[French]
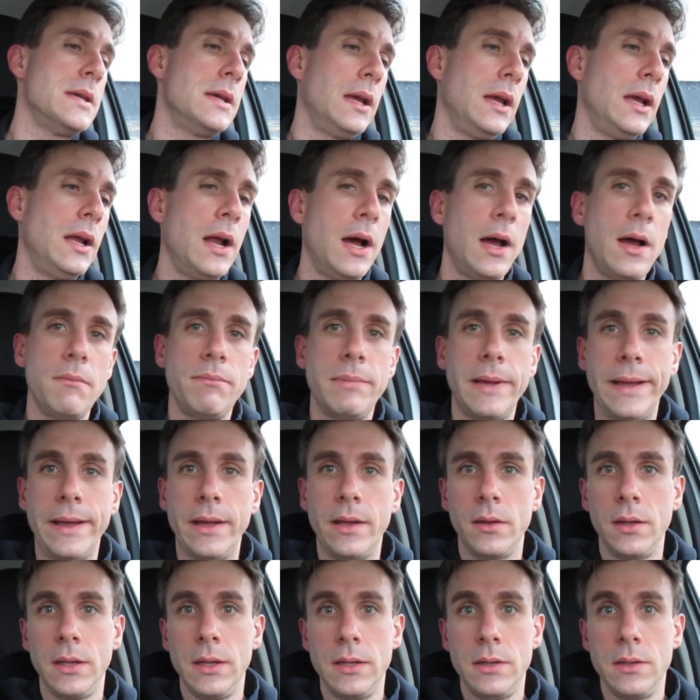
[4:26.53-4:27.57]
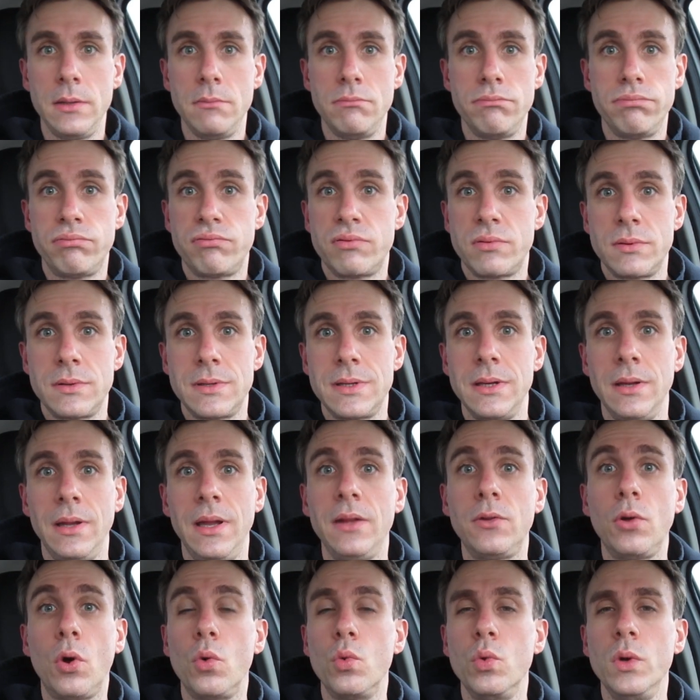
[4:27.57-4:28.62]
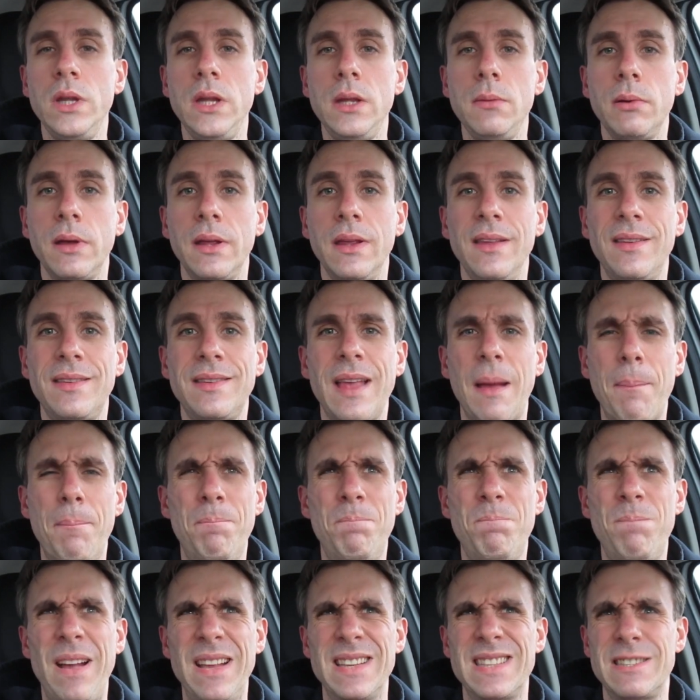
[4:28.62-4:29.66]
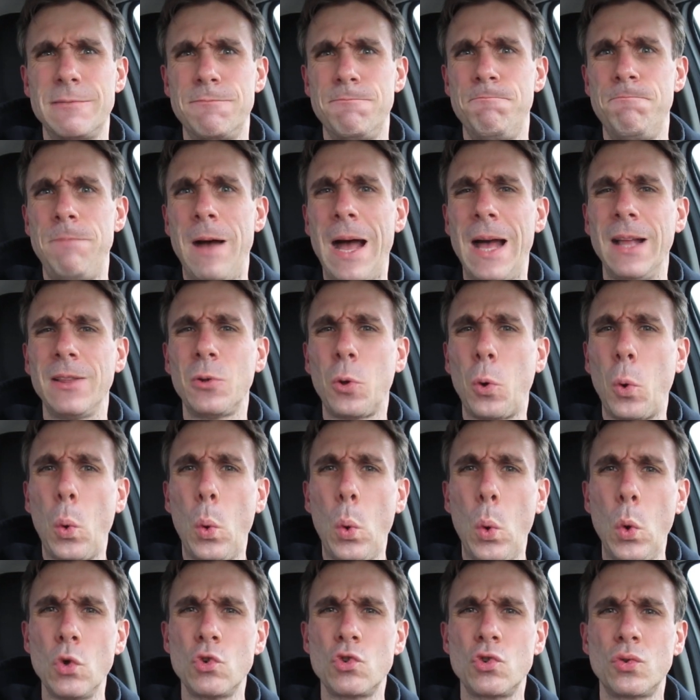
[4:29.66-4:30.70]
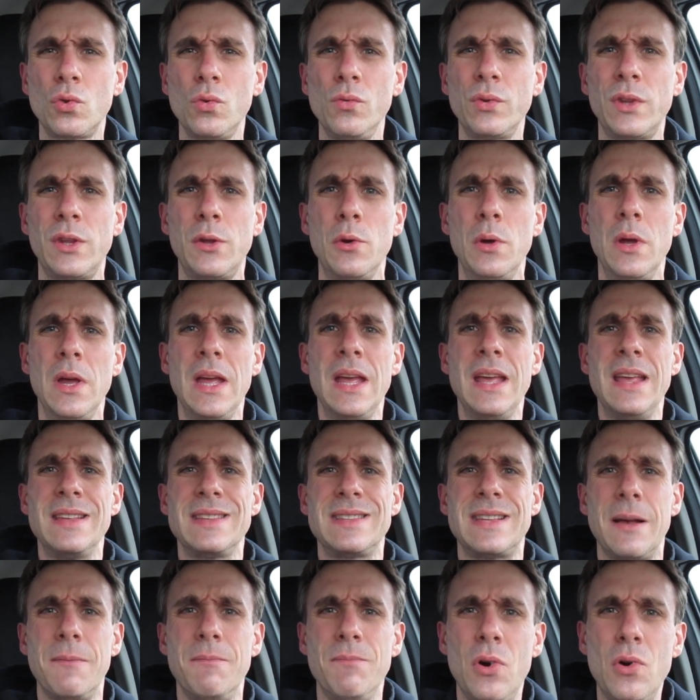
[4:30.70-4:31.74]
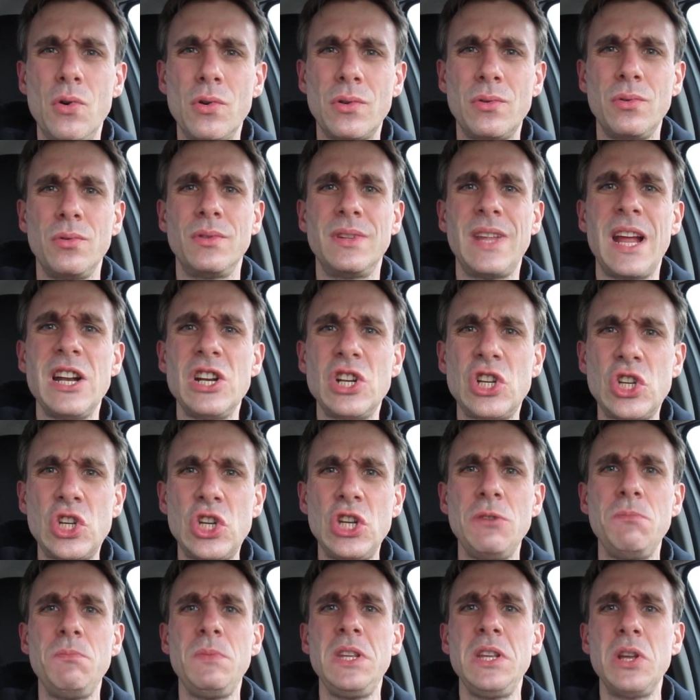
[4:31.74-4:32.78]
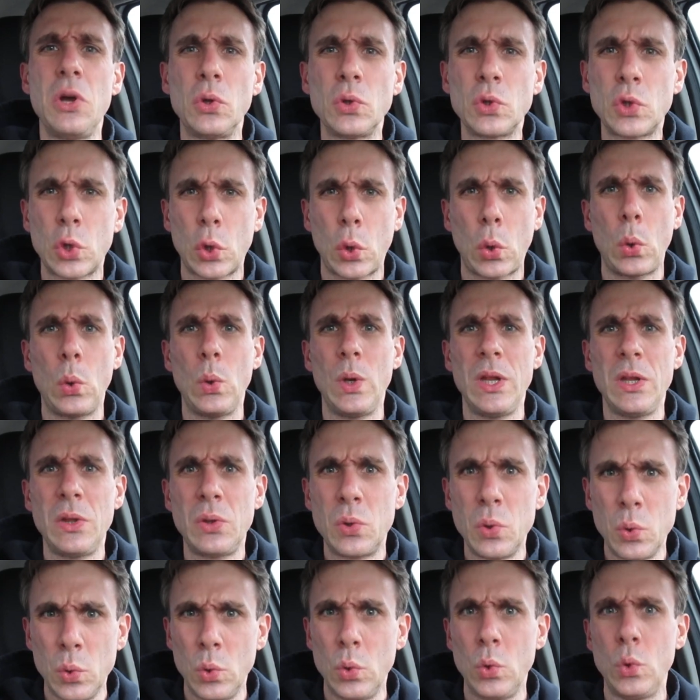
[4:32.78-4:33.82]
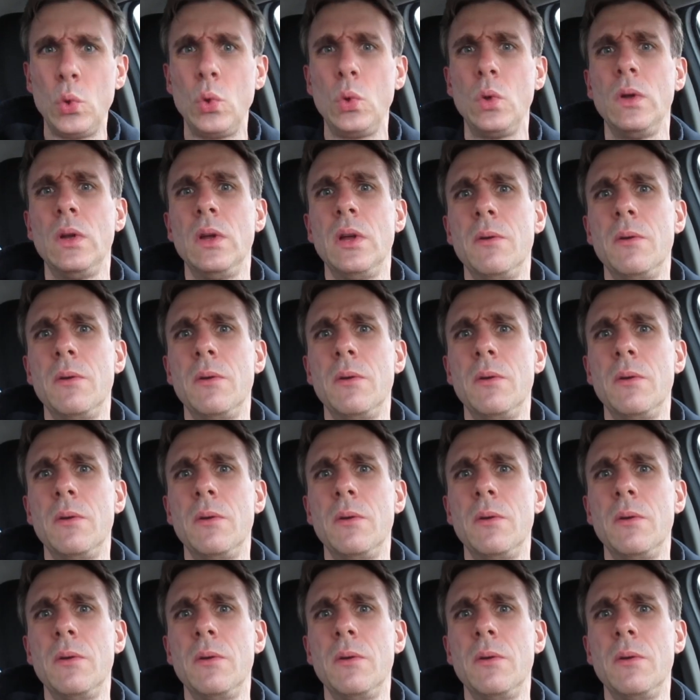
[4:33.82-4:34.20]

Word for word: Et là, ben, il, il est en roue libre et ça passe pas trop. Je trouve que ça manque d'alchimie entre les deux.